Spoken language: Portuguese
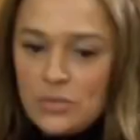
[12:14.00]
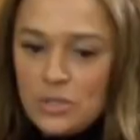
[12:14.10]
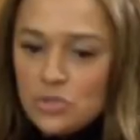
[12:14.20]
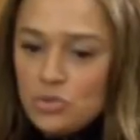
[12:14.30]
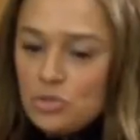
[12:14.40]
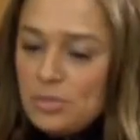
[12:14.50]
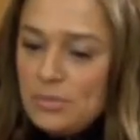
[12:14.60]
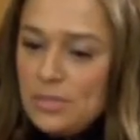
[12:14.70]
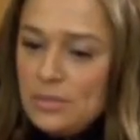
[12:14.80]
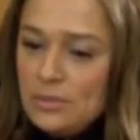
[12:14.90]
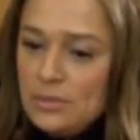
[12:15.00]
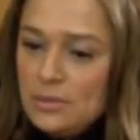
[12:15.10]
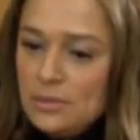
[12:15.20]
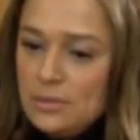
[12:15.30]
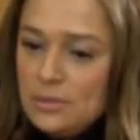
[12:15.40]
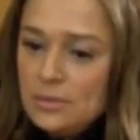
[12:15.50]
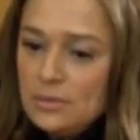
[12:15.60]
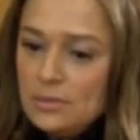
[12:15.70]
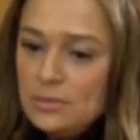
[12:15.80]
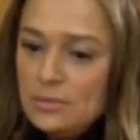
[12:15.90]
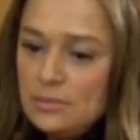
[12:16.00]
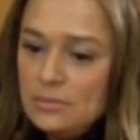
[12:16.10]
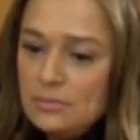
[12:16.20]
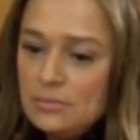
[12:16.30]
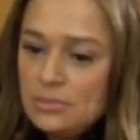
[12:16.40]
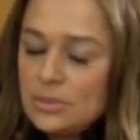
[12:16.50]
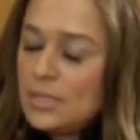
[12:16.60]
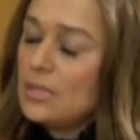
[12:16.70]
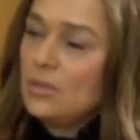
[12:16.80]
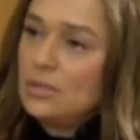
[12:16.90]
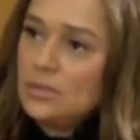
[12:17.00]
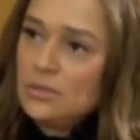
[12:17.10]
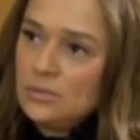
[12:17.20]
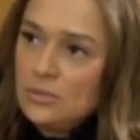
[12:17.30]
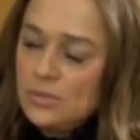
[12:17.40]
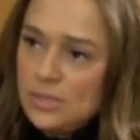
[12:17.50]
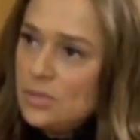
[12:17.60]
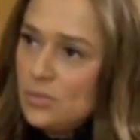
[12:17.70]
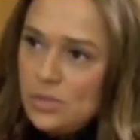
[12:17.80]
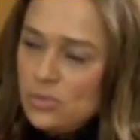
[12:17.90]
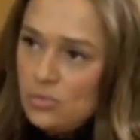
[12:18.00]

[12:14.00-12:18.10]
eu acho que hoje para mim eh, estar em Angola não, não seria um sítio